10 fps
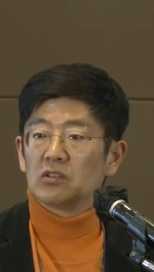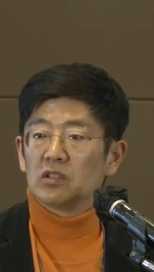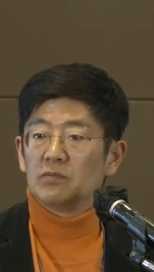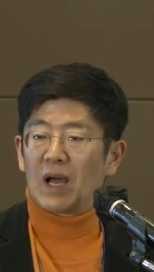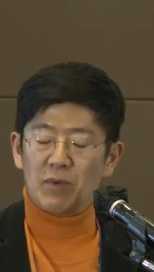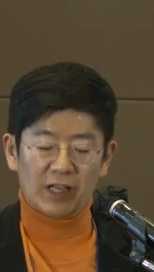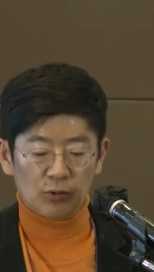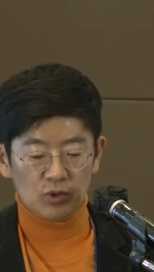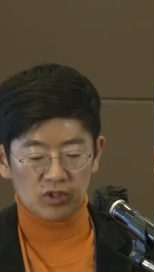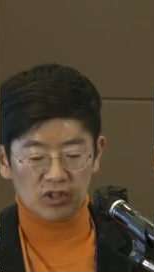어떤
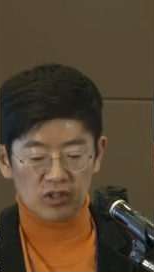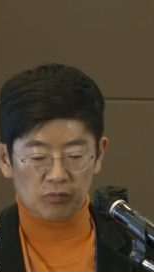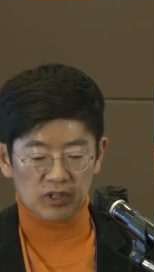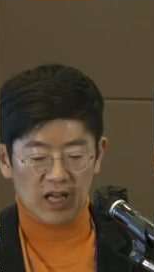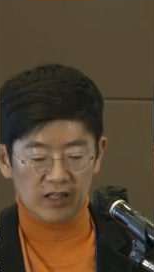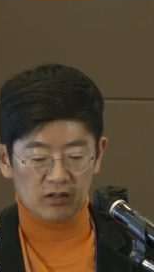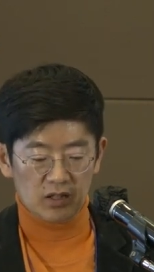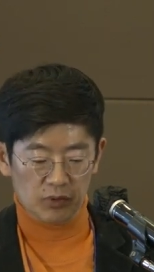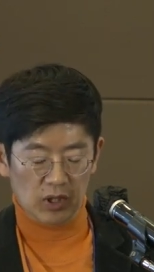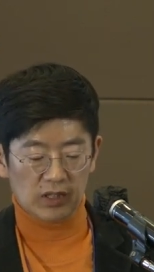마마게돈적인 접근이 아닌
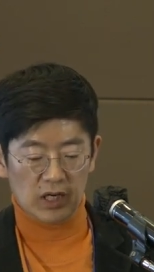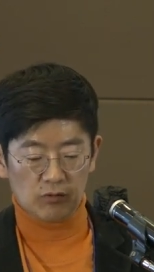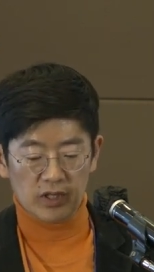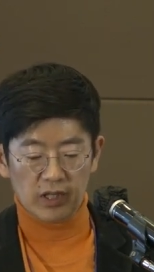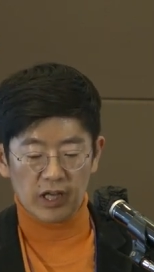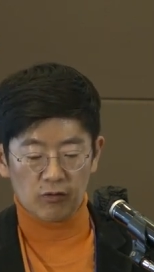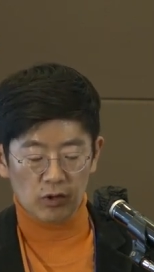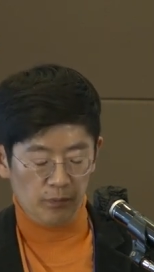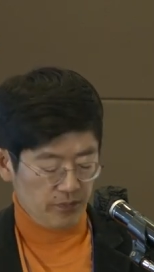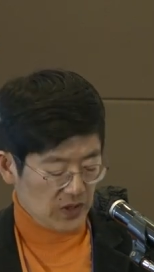것이 필요하다고 얘기했고요.